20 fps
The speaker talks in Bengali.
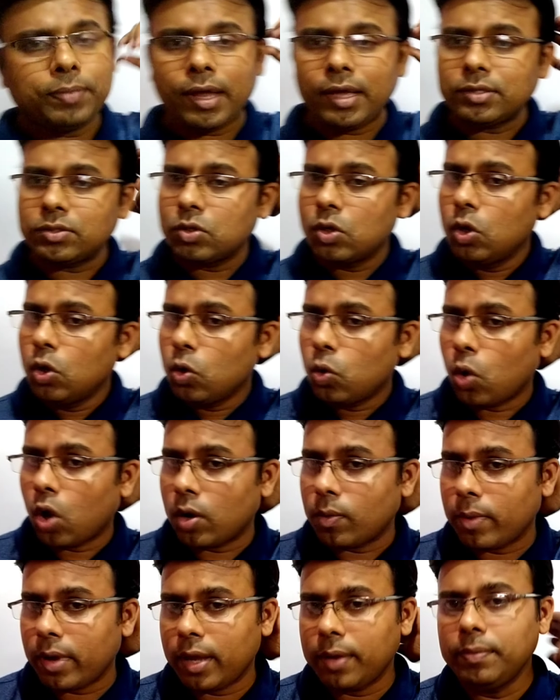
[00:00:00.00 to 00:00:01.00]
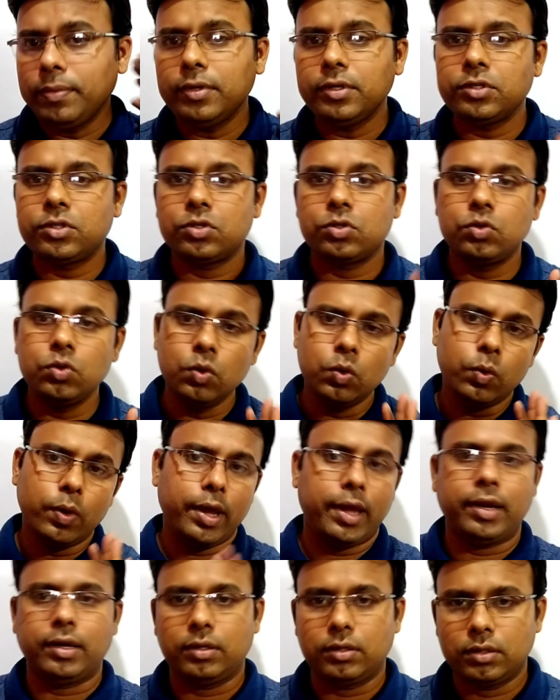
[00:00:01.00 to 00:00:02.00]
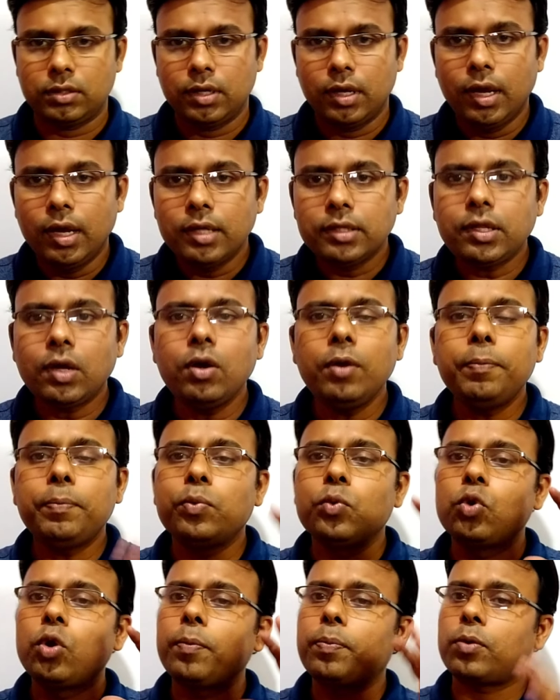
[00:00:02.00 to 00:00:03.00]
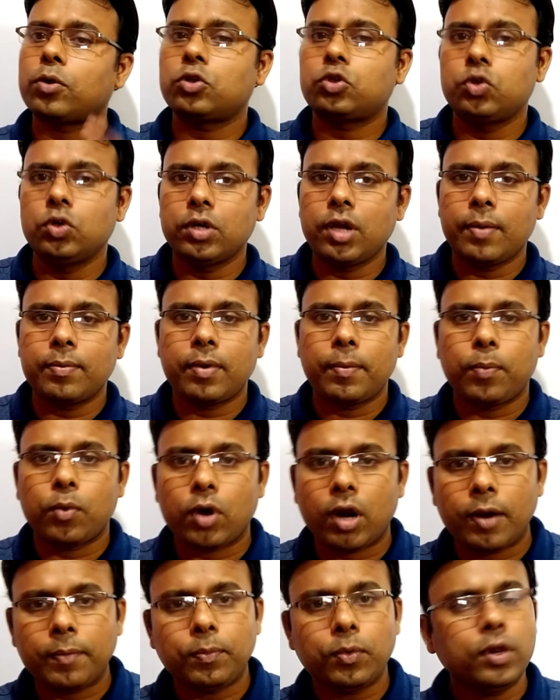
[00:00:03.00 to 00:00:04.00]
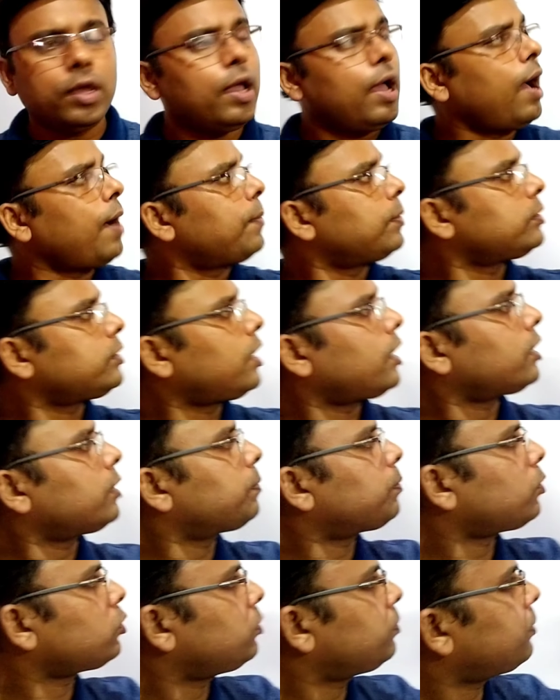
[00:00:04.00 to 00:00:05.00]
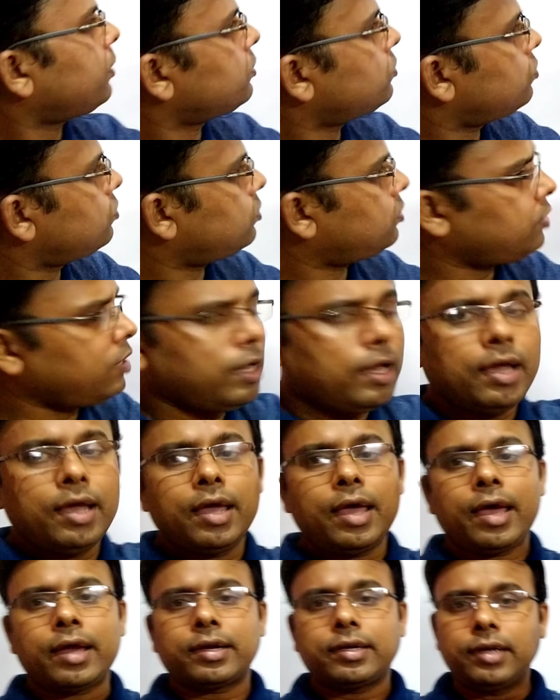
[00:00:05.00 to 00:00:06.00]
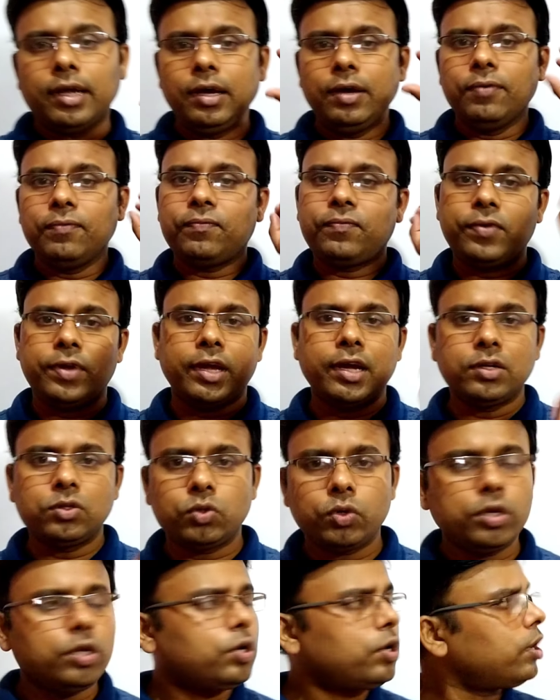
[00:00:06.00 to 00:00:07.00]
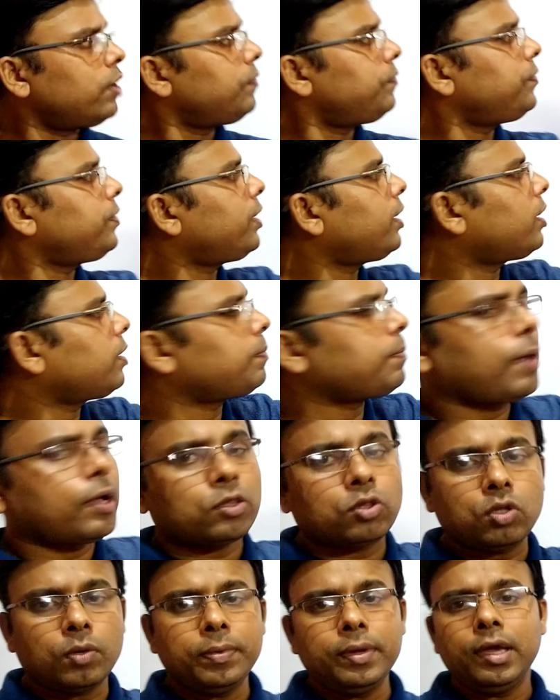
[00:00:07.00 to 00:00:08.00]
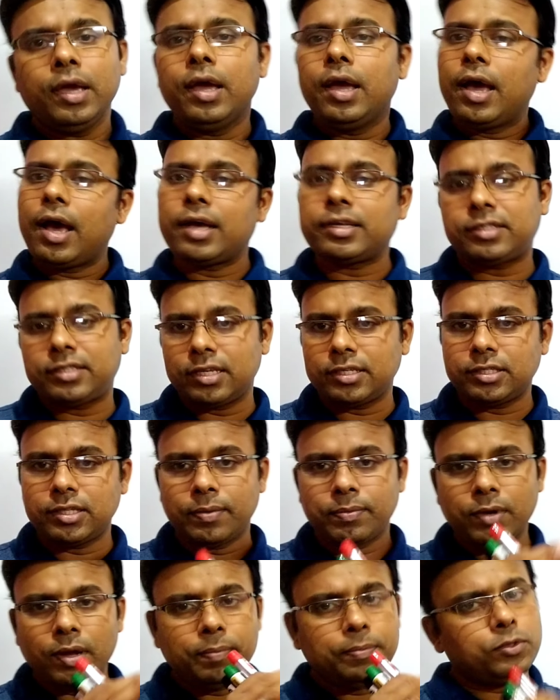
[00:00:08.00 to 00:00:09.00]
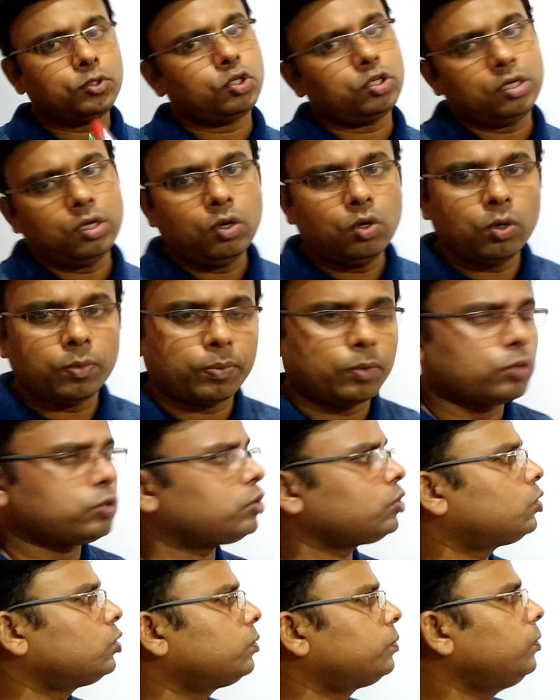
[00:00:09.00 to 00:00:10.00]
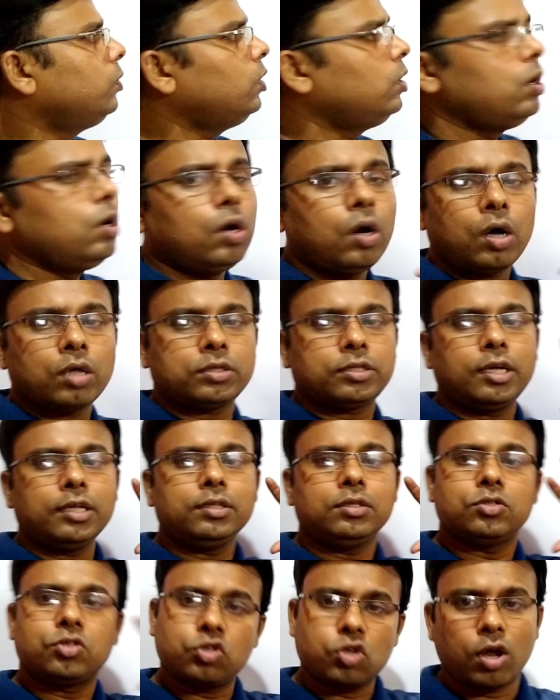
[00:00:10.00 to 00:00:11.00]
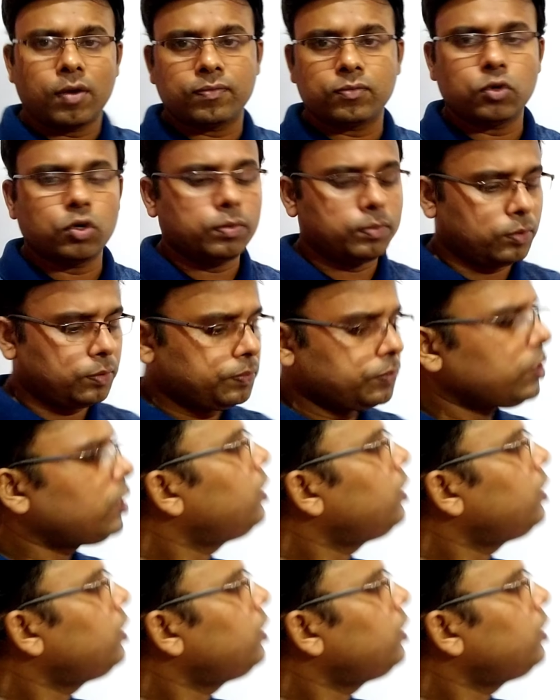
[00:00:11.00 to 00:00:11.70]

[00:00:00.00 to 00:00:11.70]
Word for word: এম প্লাস ওয়ান বাই এম ইস টু এন তাহলে পুরো প্রশ্নটা আমরা পড়ার পরে আমাদের আগে প্রথম কাজ হচ্ছে একটা ফিগার তৈরি করা ফিগারের মাধ্যমে আস্তে আস্তে আমরা বিষয়টা উপলব্ধি করব অর্থাৎ সলভ করব